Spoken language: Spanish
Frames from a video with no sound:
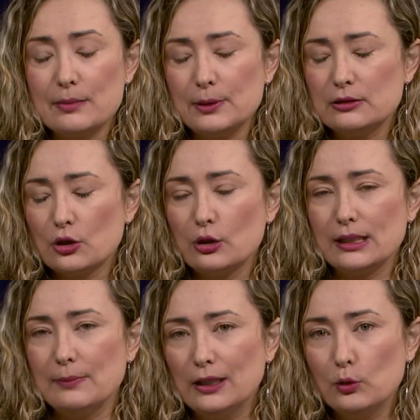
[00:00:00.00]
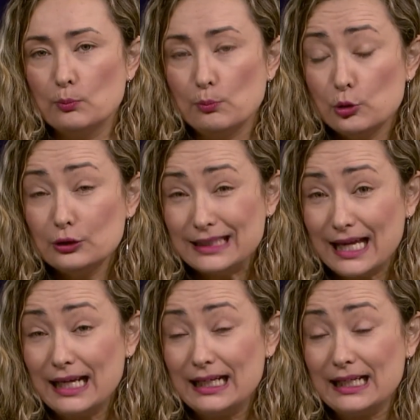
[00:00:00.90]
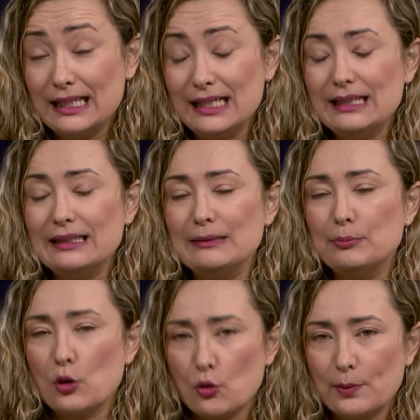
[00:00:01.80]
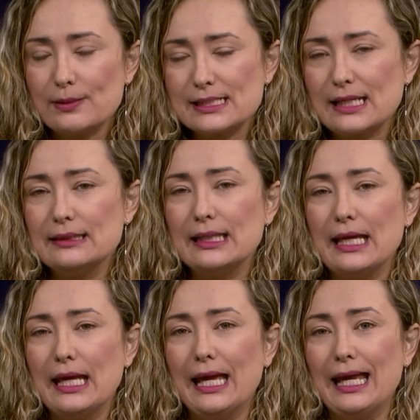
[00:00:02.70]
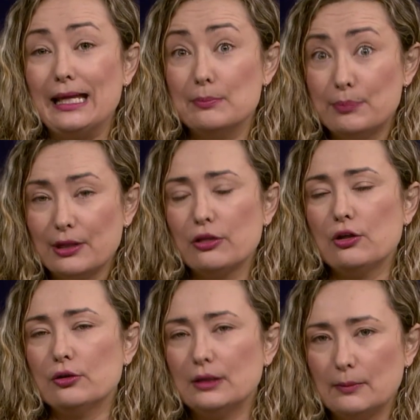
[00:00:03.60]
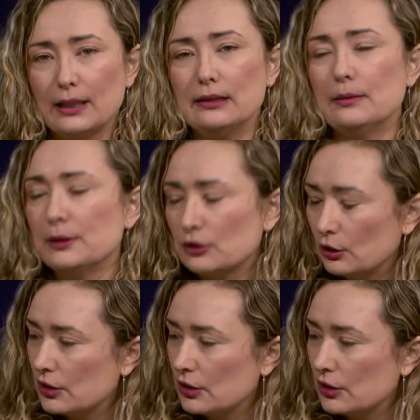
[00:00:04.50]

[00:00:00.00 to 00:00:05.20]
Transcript: de petróleo a nivel mundial y preocupa bastante el precio del barril de petróleo.